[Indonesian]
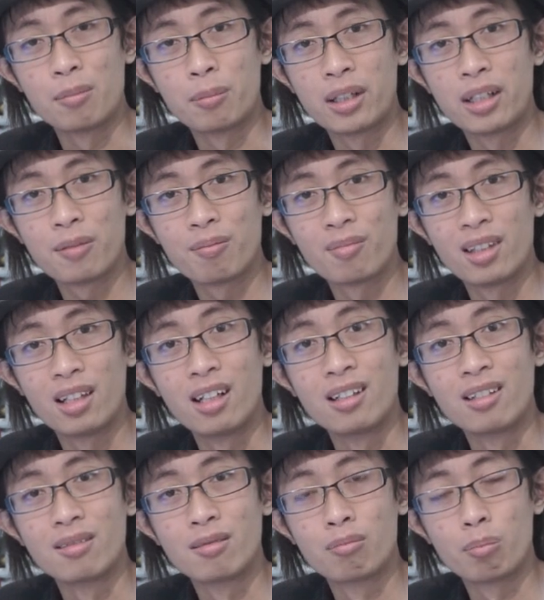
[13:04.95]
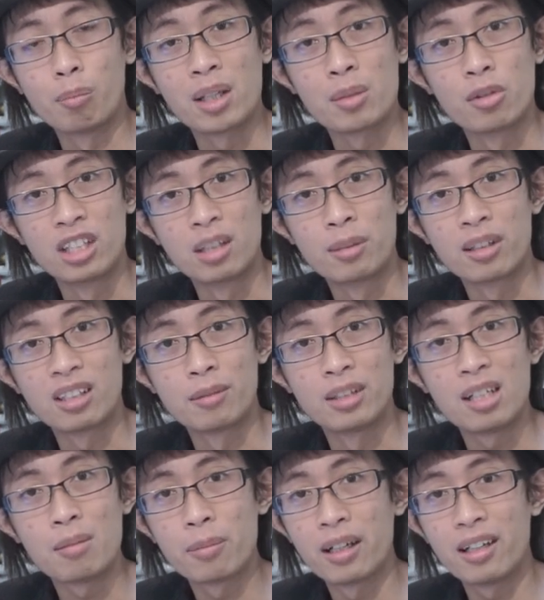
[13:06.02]
nyampe dan pas modal pertama
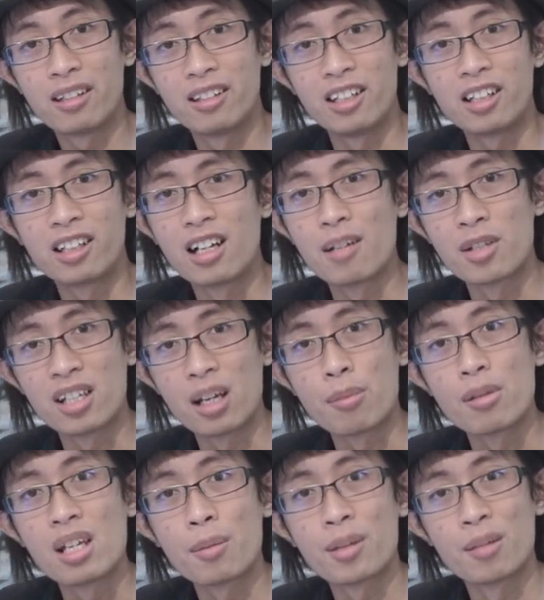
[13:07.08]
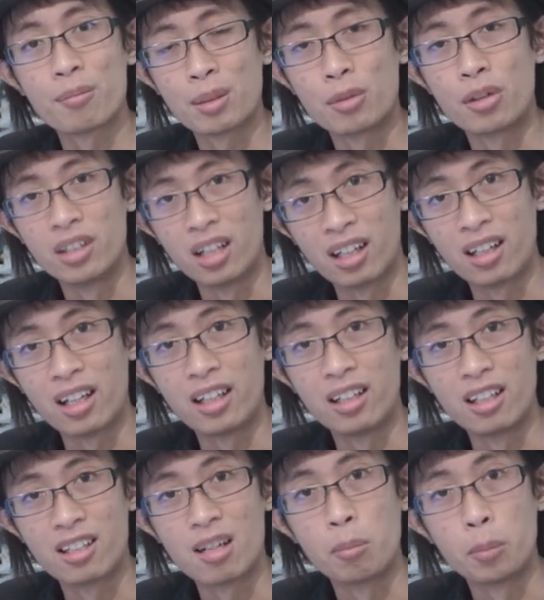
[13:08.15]
nyampe dia nggak siap-siap sampai modal yang lainnya
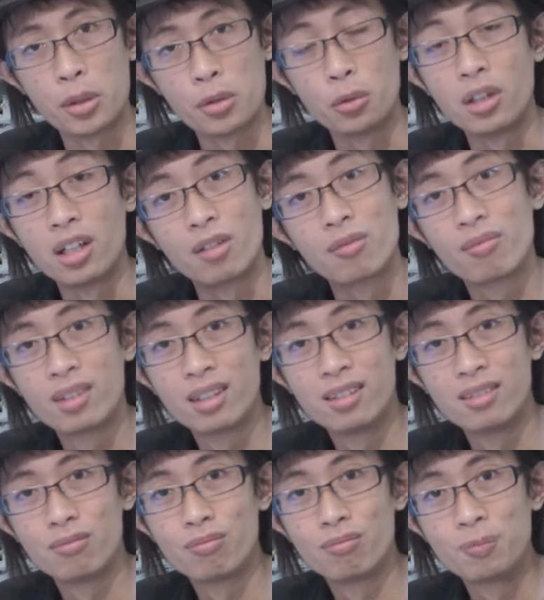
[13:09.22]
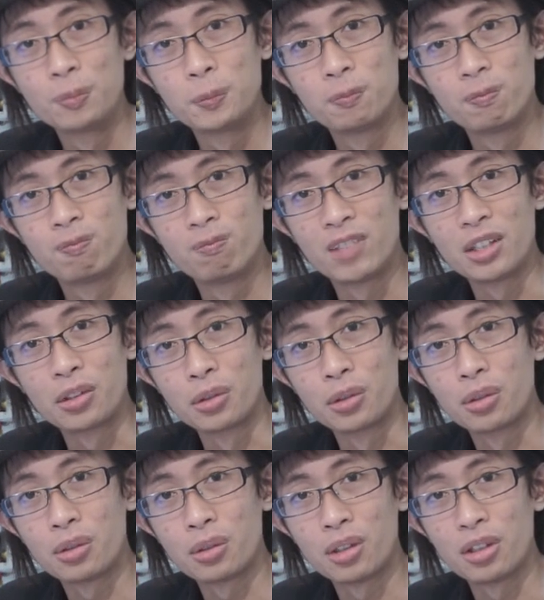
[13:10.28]
sampai juga
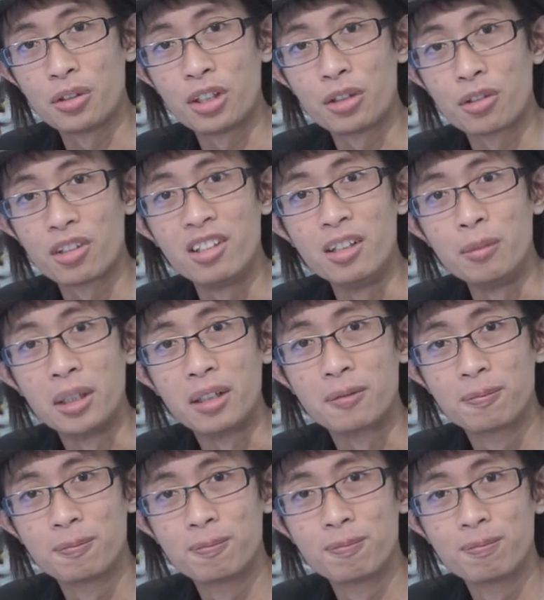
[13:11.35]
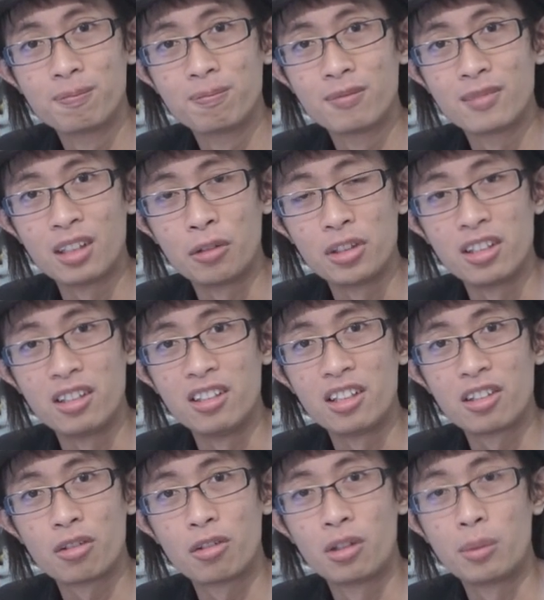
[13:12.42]
itu itu itu sedih men gue jadi dia
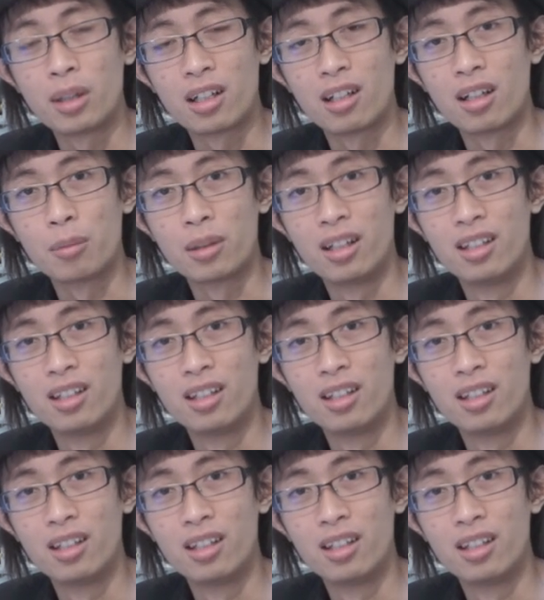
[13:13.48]
tuh gue bakal apa